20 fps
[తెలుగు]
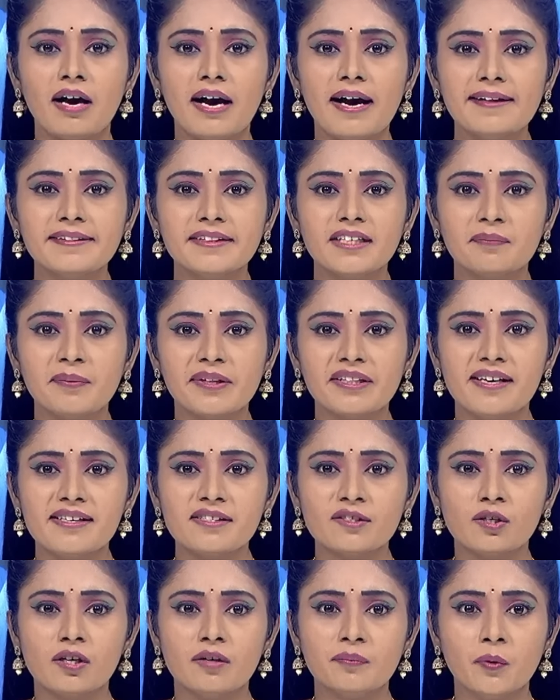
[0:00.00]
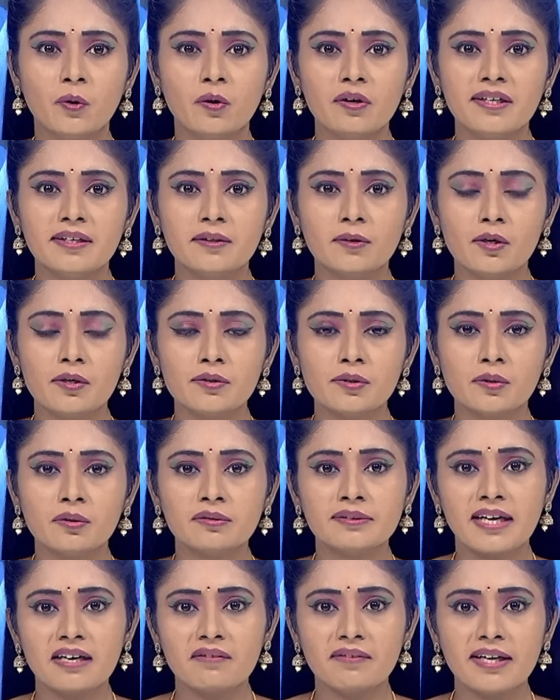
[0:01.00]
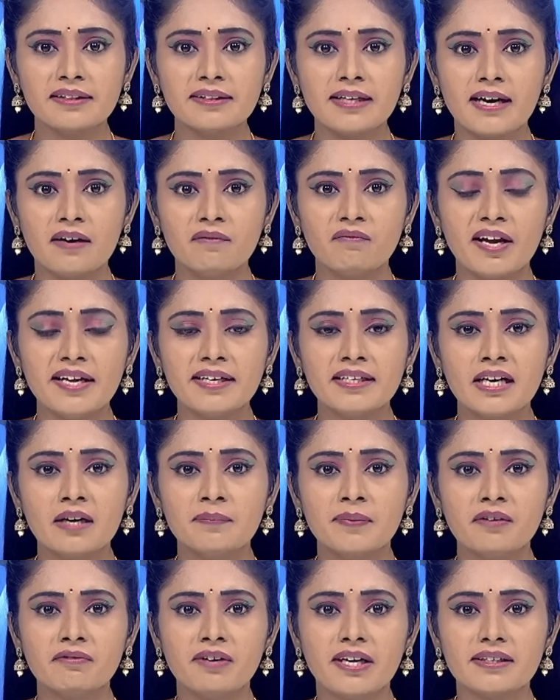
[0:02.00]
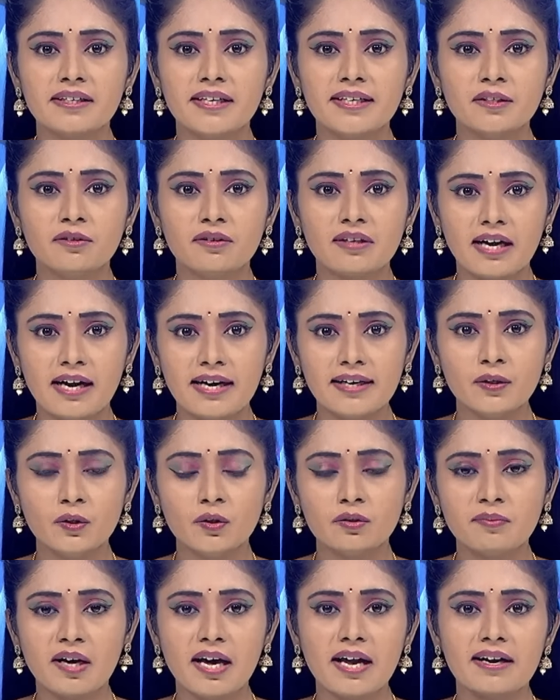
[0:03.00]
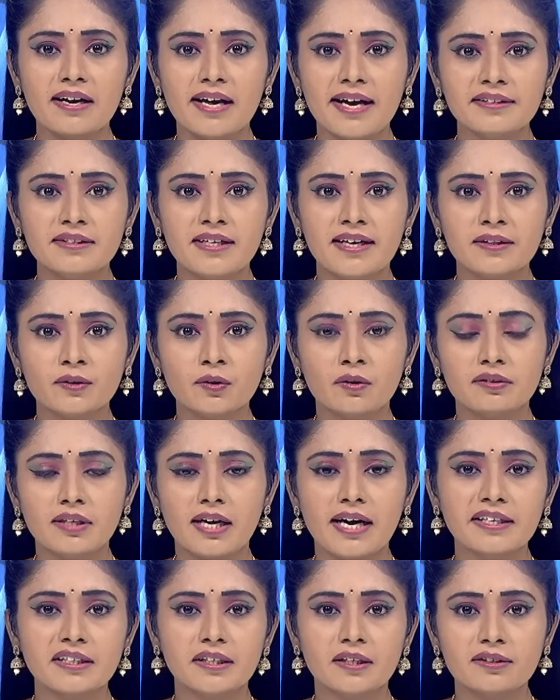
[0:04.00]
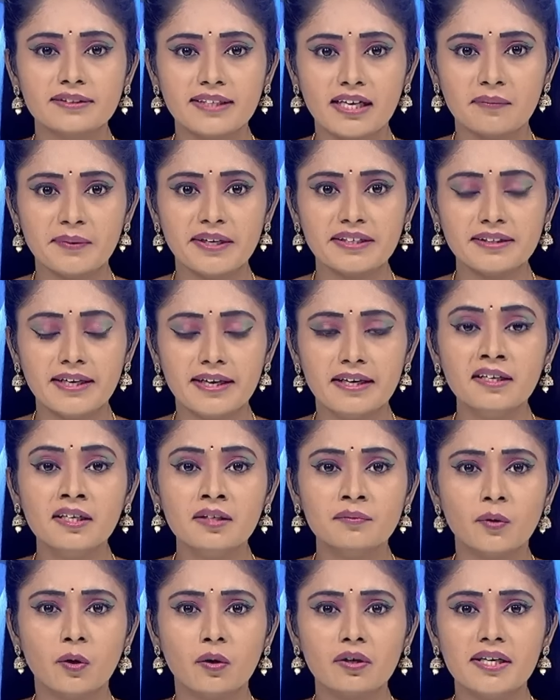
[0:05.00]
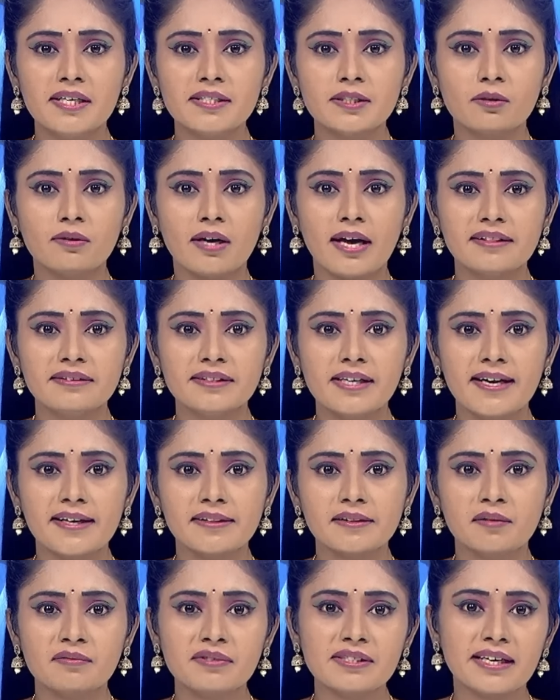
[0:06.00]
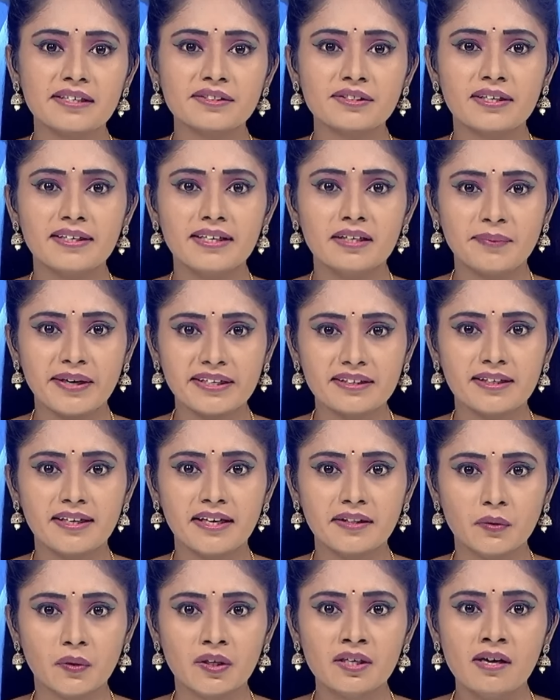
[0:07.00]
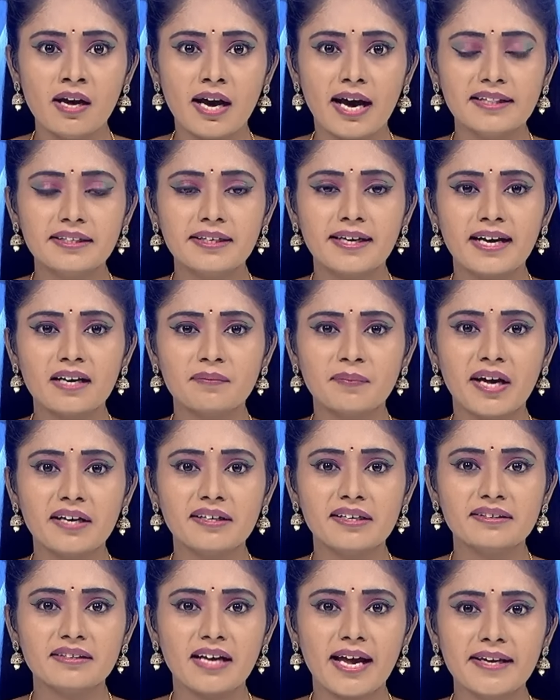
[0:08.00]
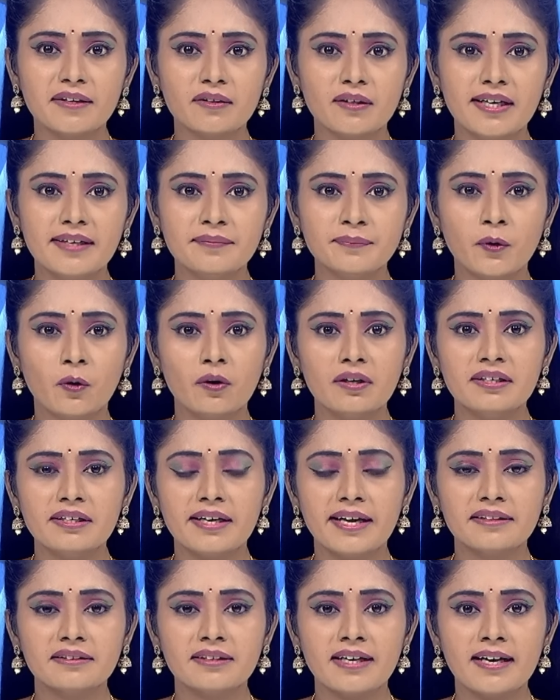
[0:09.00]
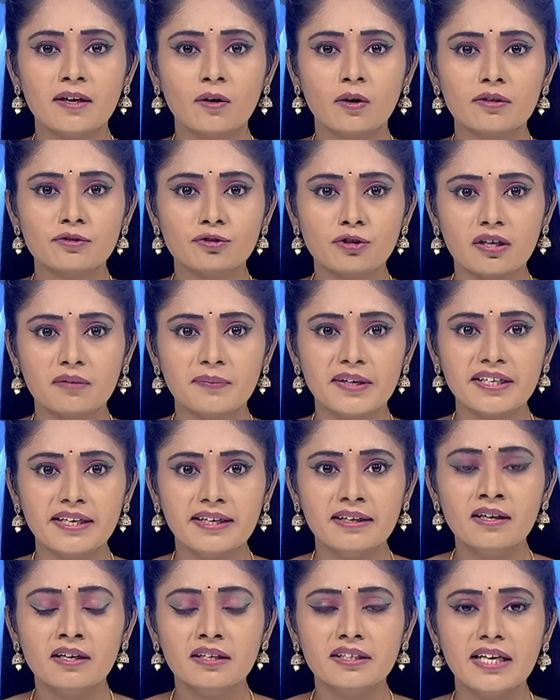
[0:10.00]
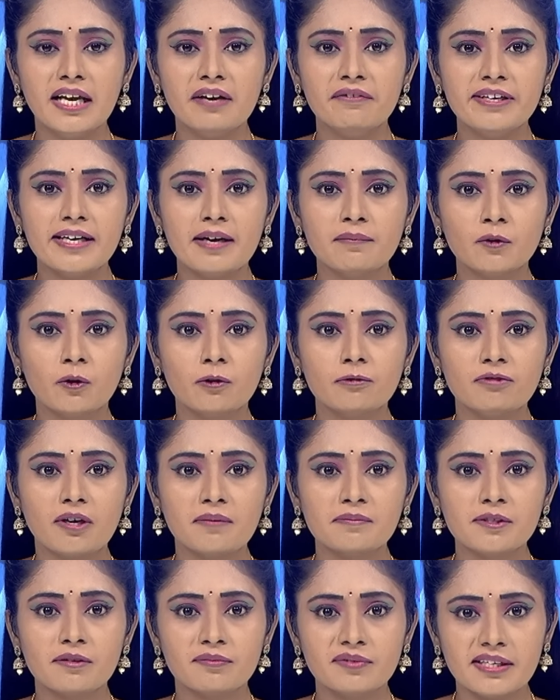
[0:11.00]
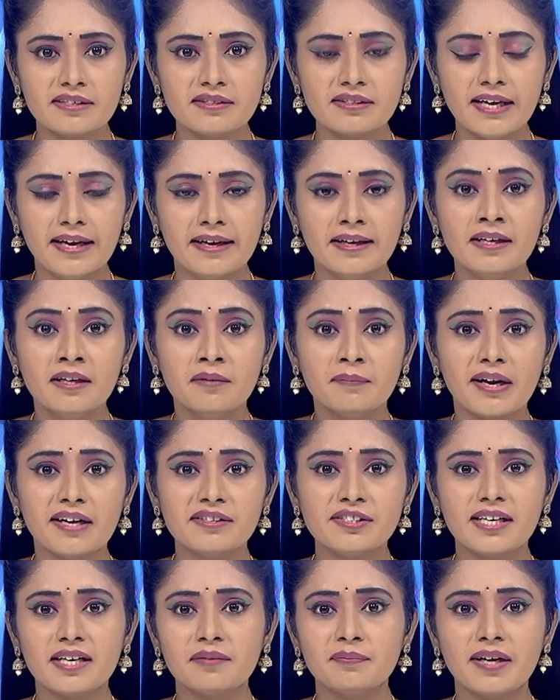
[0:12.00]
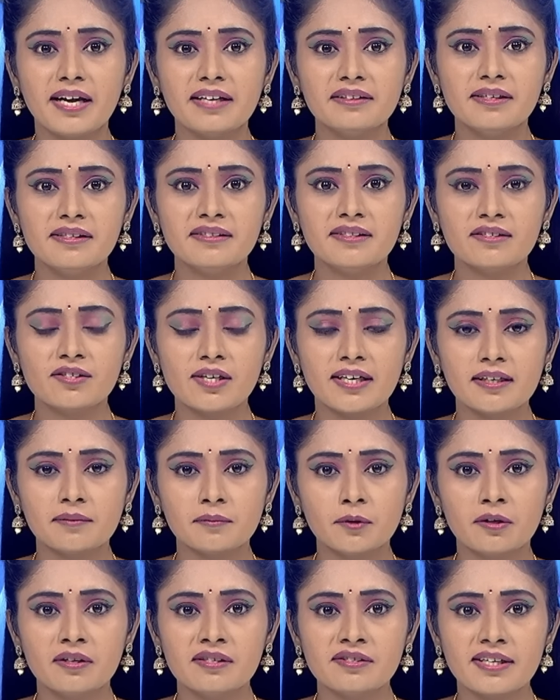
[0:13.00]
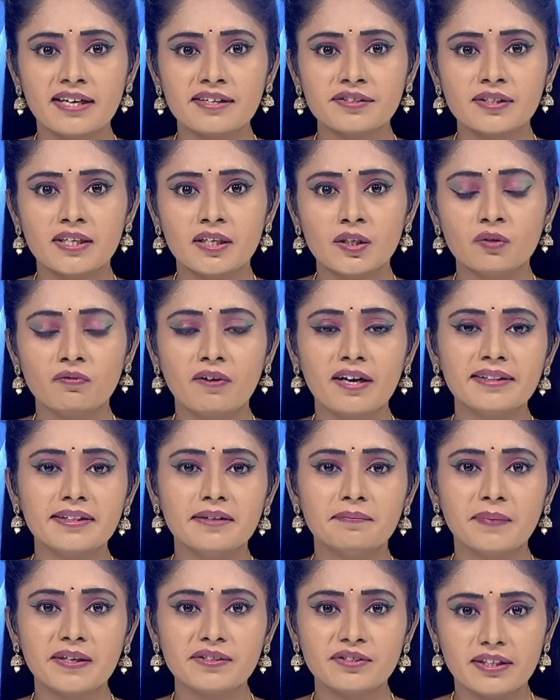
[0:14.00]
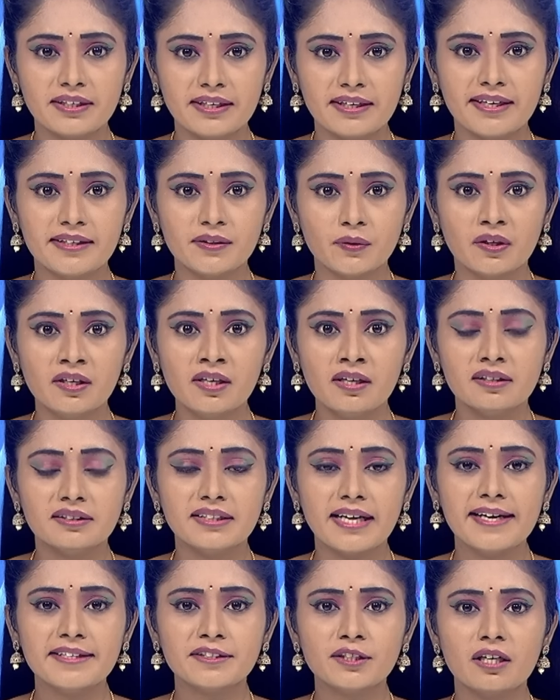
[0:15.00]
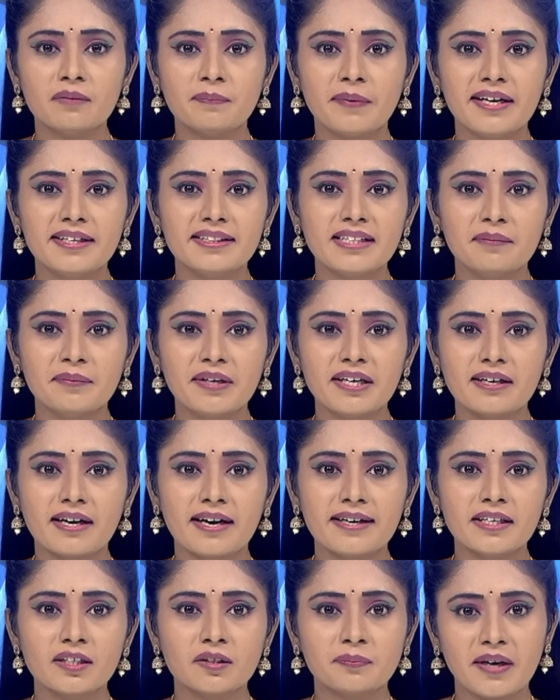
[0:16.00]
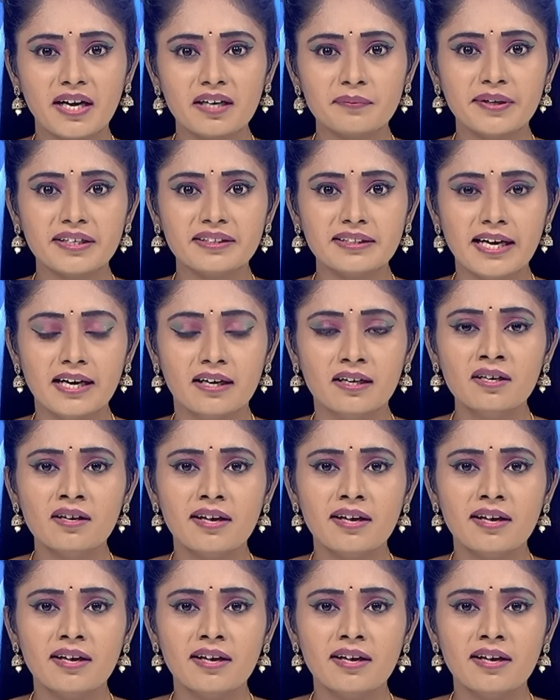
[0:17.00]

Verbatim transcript: ఆంధ్రప్రదేశ్లో పోలింగ్ రోజు తర్వాత వైకాపా వర్గీయులు రాళ్లు మారణాయుధాలతో దాడులకు తెగబడితే పోలీసులు హత్యాయత్నం సెక్షన్లే పెట్టలేదు అధికార పార్టీ నాయకులే పోలింగ్ కేంద్రాల్లోకి చొరబడి ఈవీఎంలు ధ్వంసం చేస్తే ప్రజా ప్రాతినిధ్య చట్టంలోని సెక్షన్లు వర్తింప చేయలేదు దళితులపై దమరకాండకు పాల్పడిన